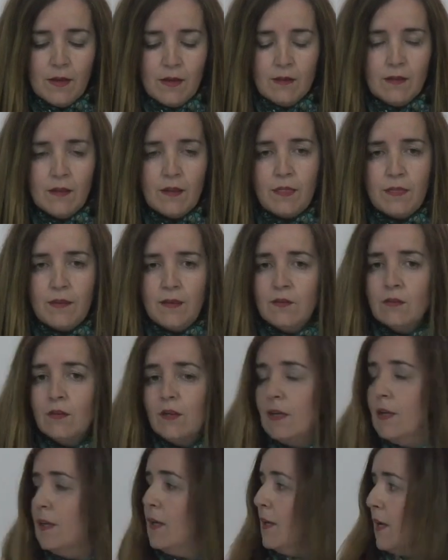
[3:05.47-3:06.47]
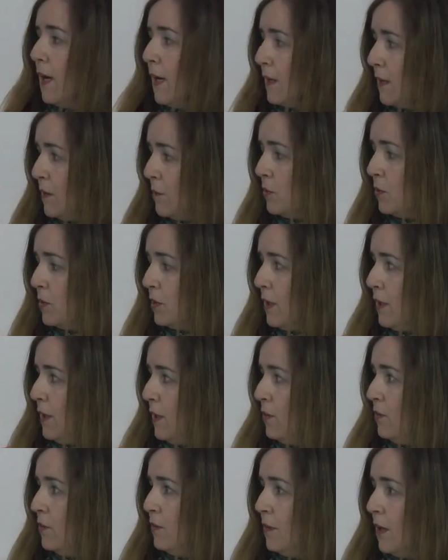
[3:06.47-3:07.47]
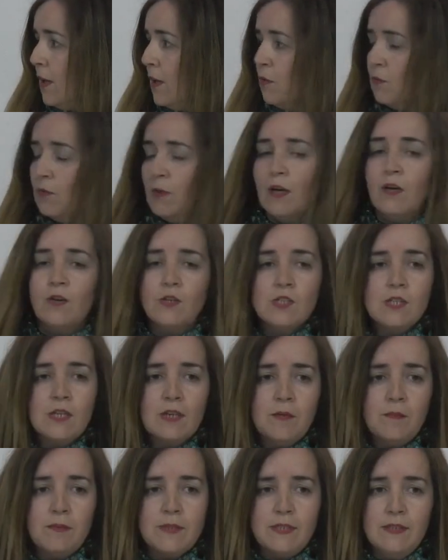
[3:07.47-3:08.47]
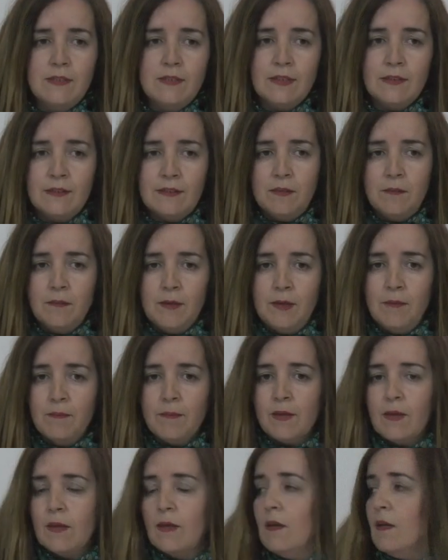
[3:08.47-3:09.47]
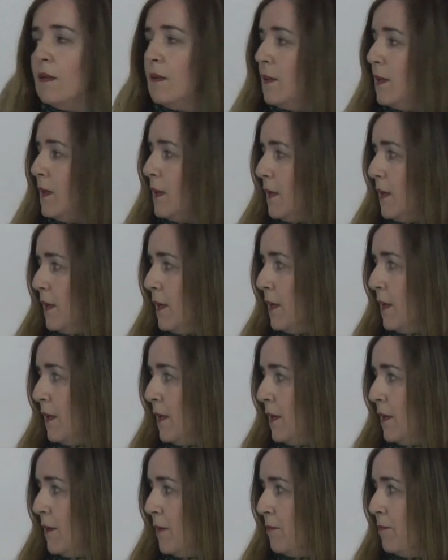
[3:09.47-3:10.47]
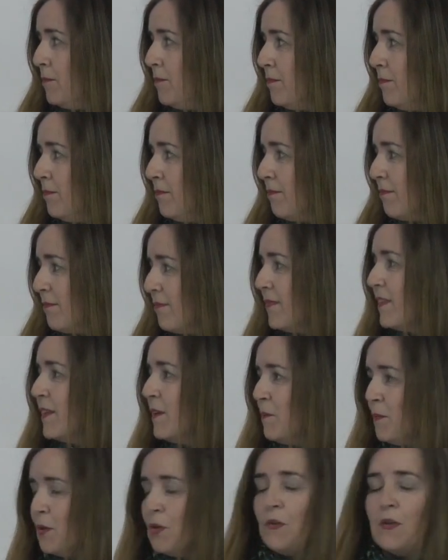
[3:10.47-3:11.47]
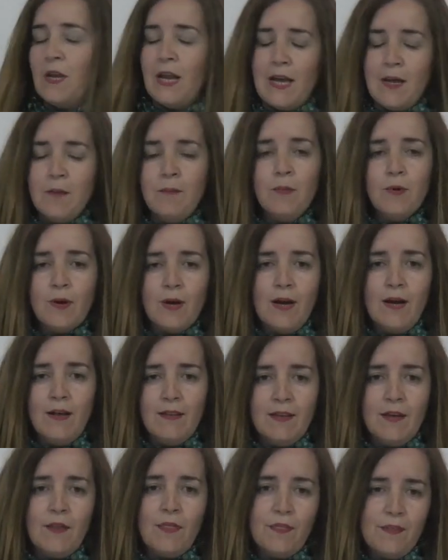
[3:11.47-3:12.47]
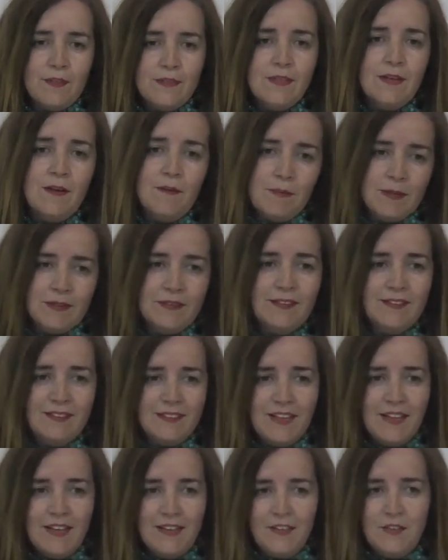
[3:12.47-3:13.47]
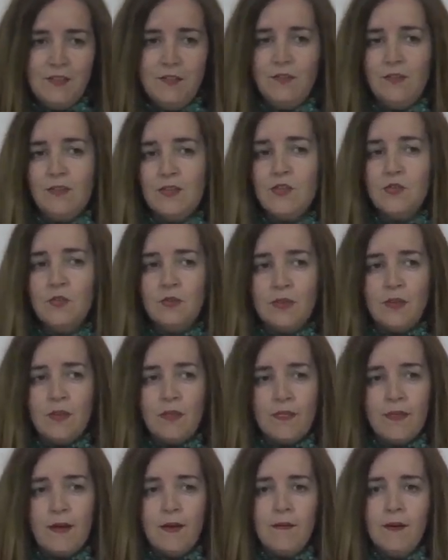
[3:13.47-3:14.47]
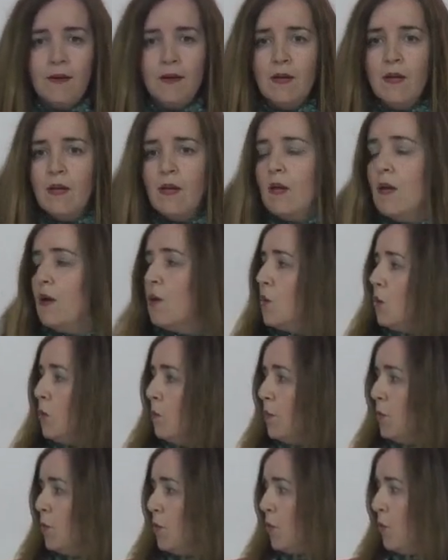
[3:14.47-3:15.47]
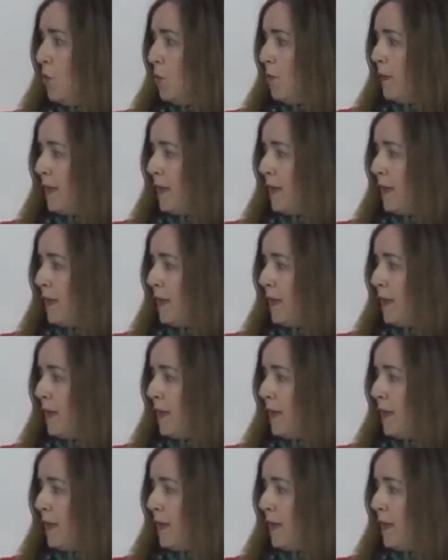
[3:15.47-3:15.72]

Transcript: Deciros que aquí hemos traído algunas cosas representativas de bueno, de la época de hace ya bastantes años que se utilizaban como